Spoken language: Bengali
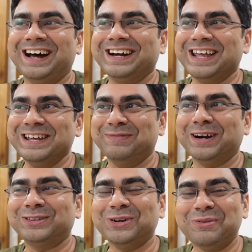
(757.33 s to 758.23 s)
আর
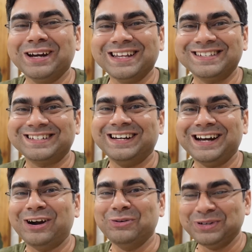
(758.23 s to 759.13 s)
এবার তো মানে
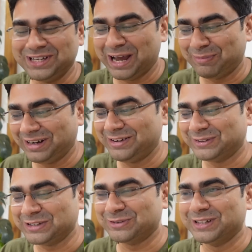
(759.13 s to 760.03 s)
স্টেটা আরও বেশি হ্যাপেনিং
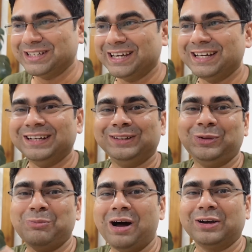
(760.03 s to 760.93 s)
হতে চলেছে
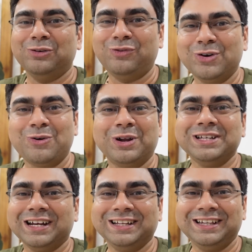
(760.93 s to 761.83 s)
তো মাকেও ফোন করে
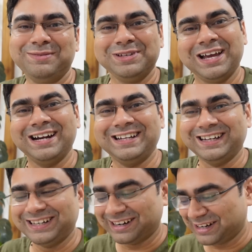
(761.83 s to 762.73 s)
জানিয়ে দিলাম যে হ্যাঁ
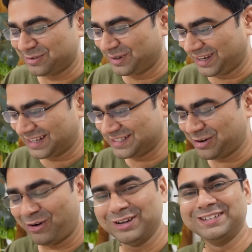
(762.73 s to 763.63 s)
টিকিট কাটা হয়ে গেছে
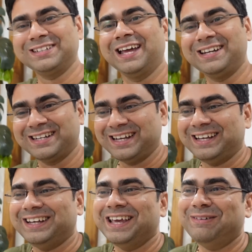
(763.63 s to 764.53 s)
অল সেট
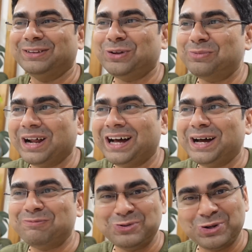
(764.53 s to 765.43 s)
এবার তোমরা
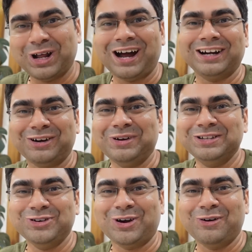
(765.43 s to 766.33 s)
পুজোটা কাটাও
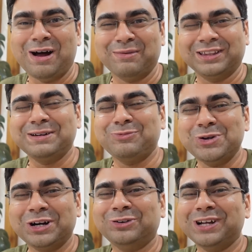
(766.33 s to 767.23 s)
এনজয় করো আমাদের
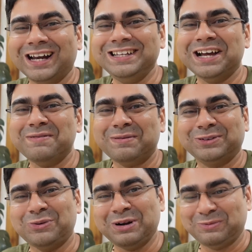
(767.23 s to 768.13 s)
পুজোটা একটু ডালই যাবে
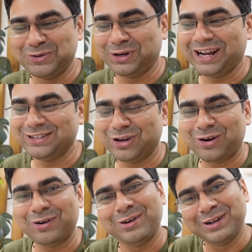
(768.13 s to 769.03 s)
বাট তোমরা পুজোটা
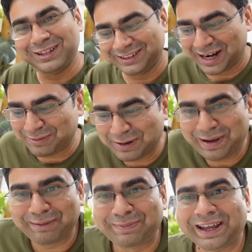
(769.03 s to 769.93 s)
এনজয় করো তারপরে
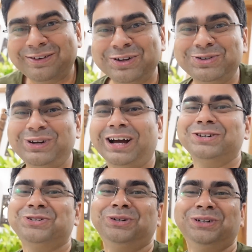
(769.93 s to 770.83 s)
ব্যাকপ্যাক করে চলে
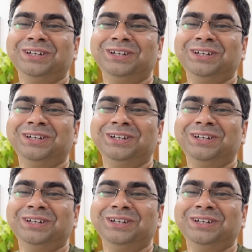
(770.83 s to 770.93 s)
আসো